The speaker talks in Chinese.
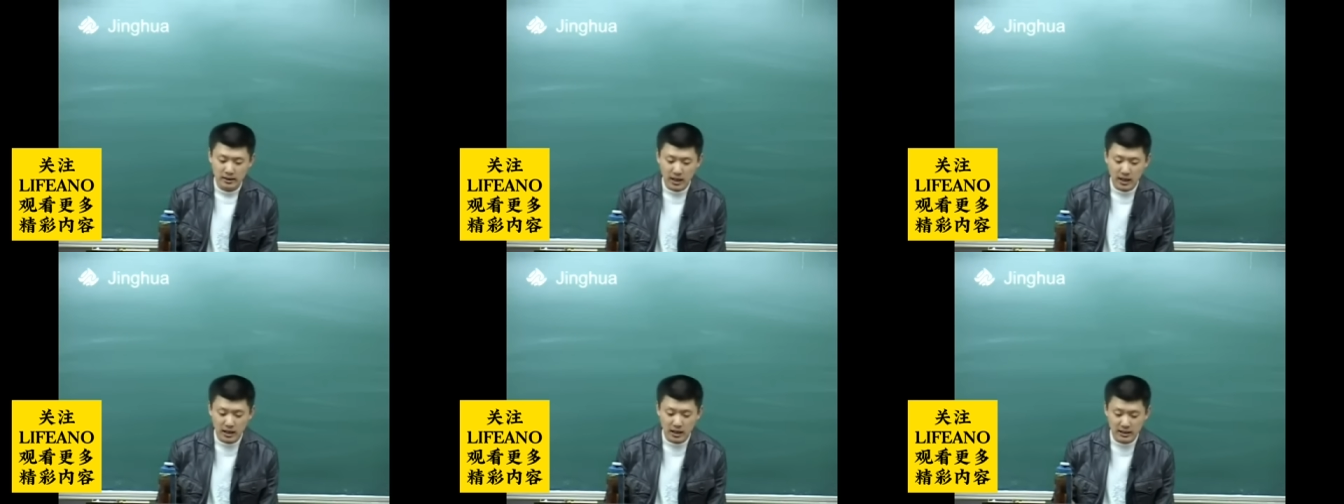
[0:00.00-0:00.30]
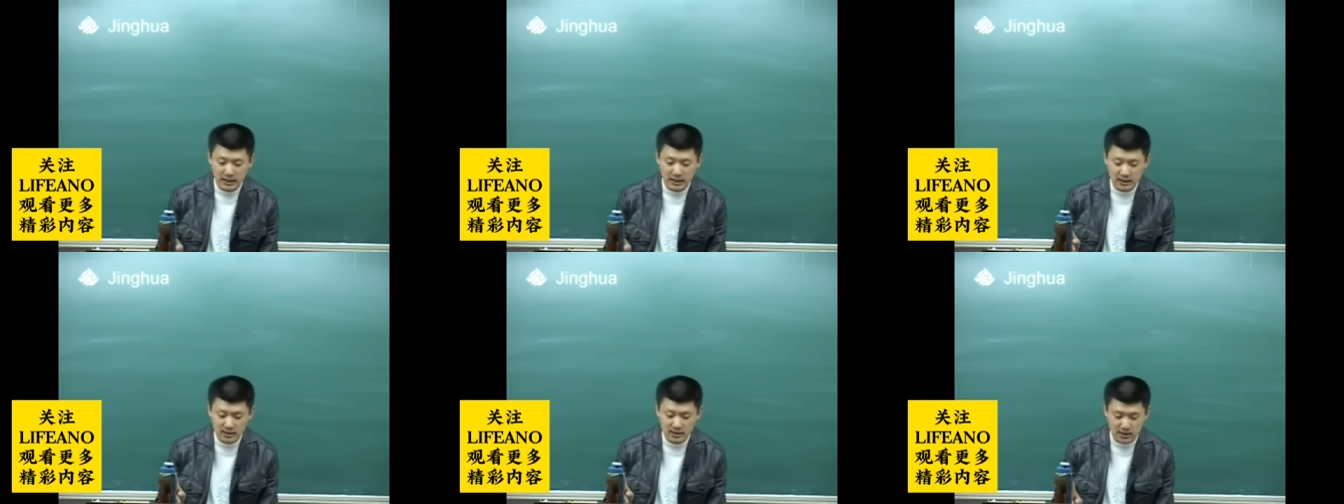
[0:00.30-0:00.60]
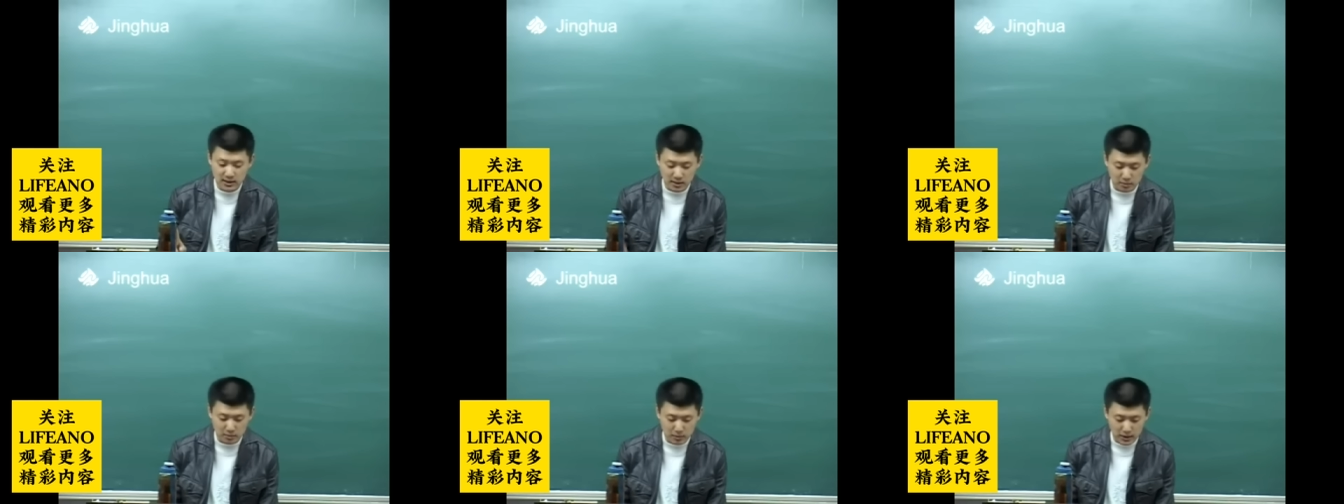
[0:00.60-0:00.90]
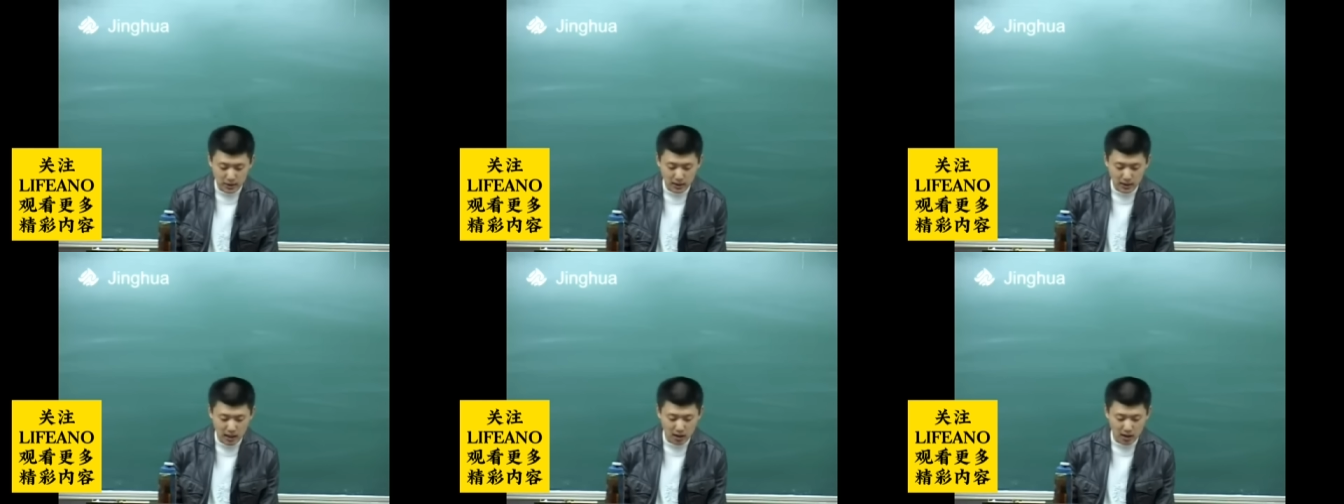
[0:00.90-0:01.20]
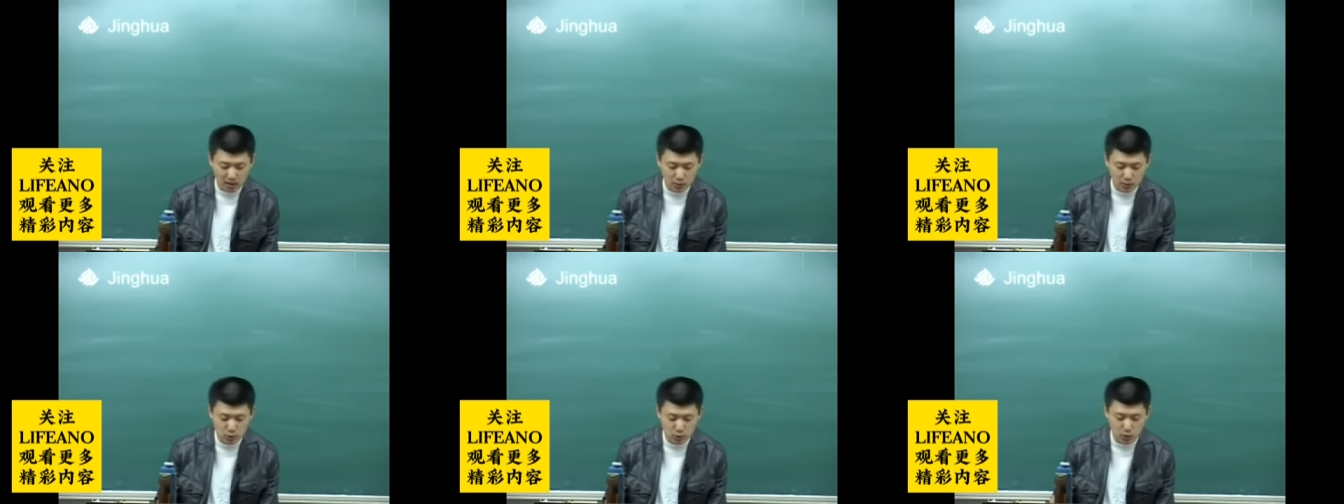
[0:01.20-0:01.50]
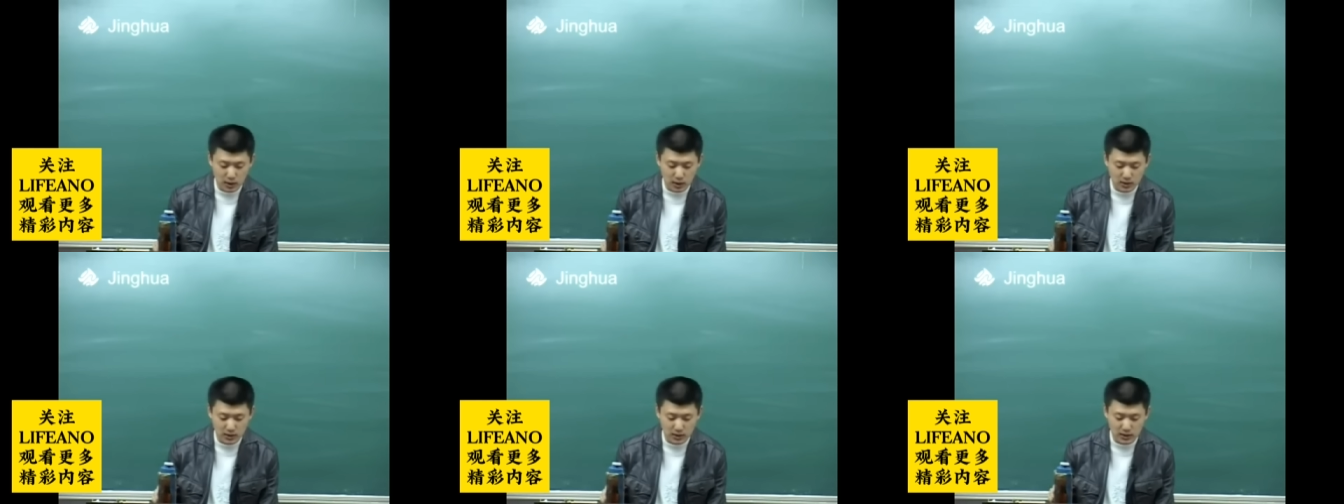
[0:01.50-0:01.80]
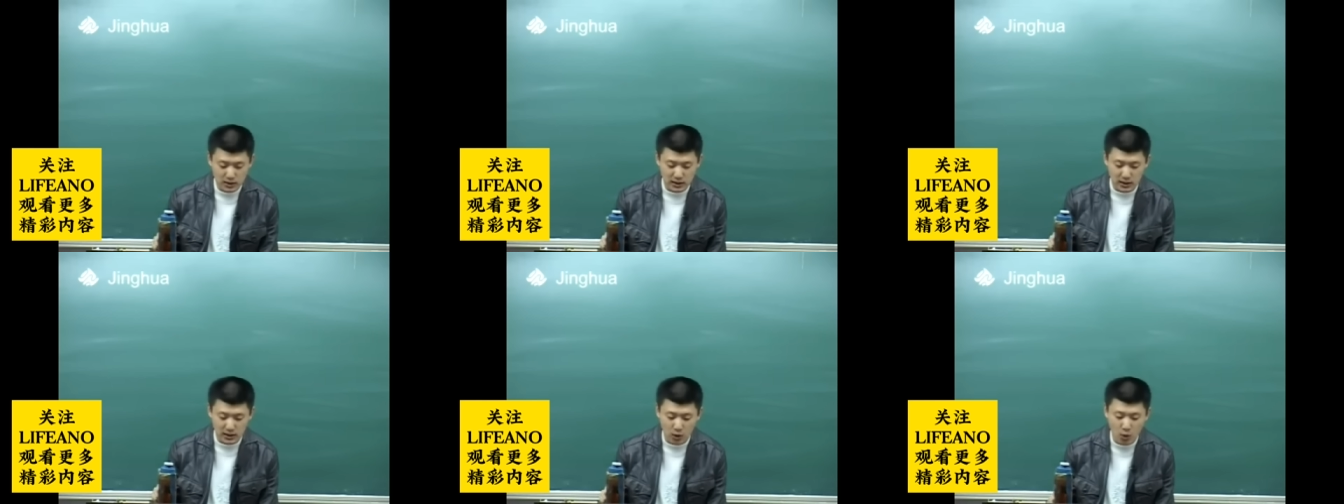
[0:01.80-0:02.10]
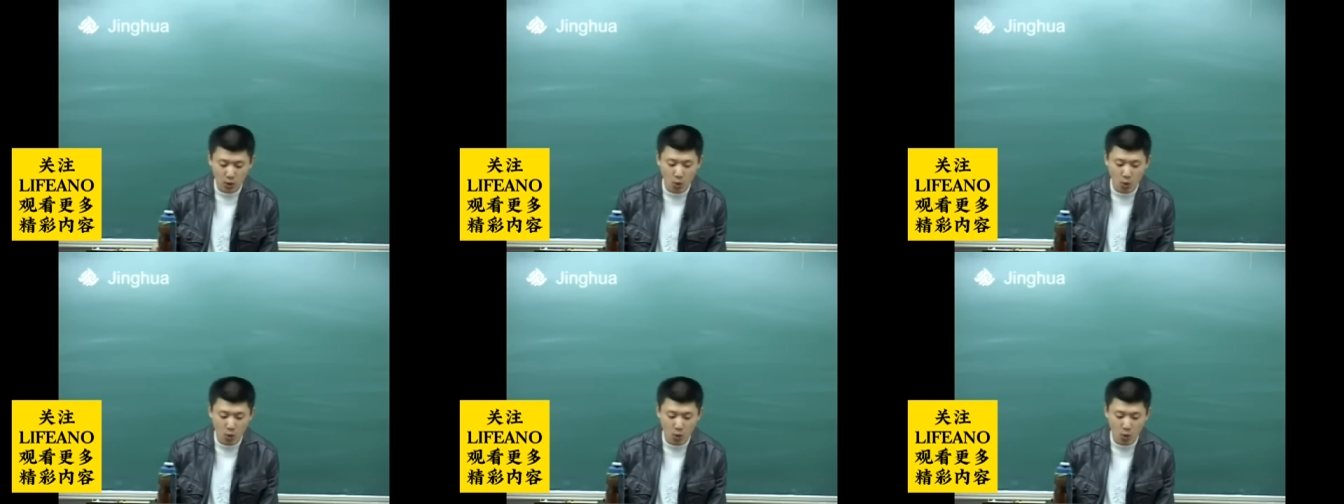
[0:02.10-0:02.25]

但是，你怎么样算是你的